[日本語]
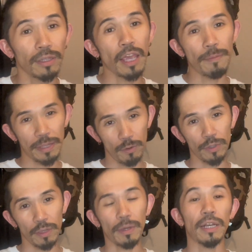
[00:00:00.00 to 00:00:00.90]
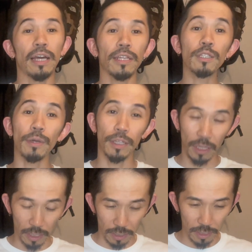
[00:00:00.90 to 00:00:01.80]
テーマにおいて今から話すわけじゃ
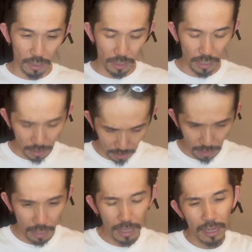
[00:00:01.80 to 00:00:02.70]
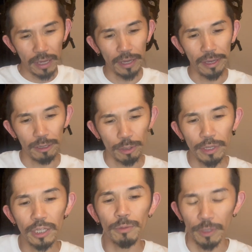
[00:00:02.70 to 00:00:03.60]
ないですか。えー、それ
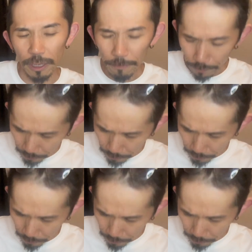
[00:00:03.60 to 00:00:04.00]
にしてもね、